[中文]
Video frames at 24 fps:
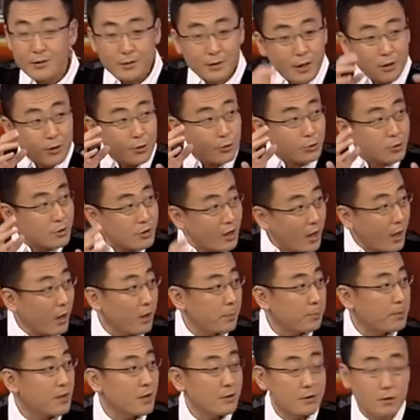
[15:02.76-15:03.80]
它有大
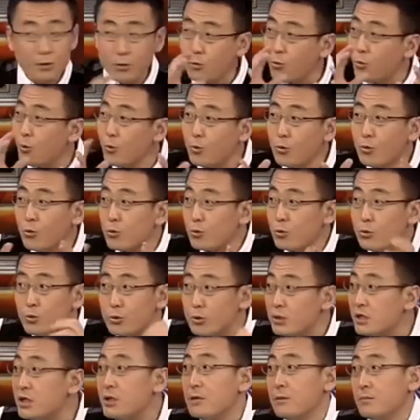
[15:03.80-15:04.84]
片的公共绿
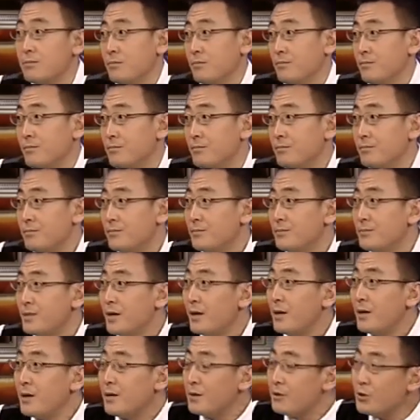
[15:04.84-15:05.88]
地。
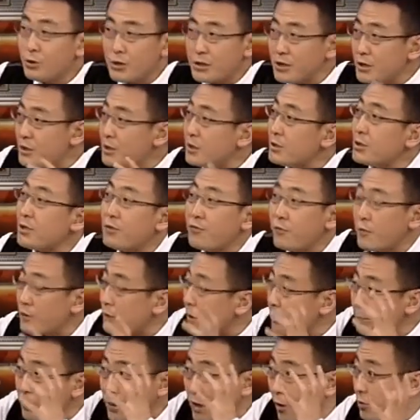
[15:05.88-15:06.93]
你说这些地方它
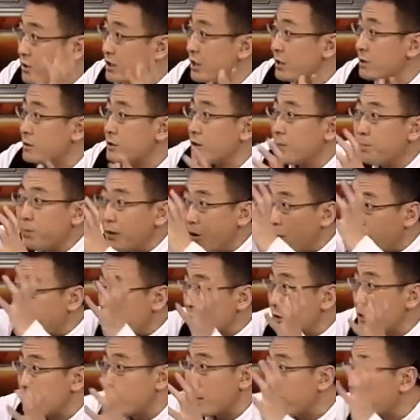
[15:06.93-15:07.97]
不搞建设，不搞房
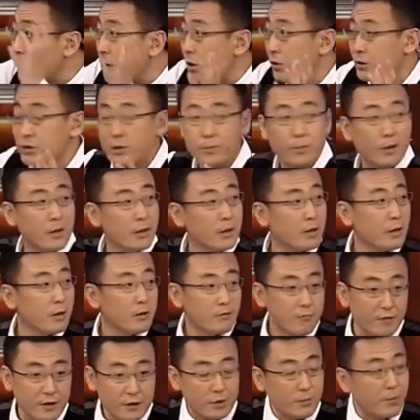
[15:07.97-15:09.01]
地产，不搞什么？
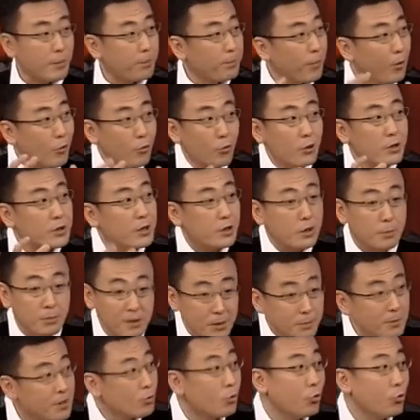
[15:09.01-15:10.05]
为什么？包括那个贫民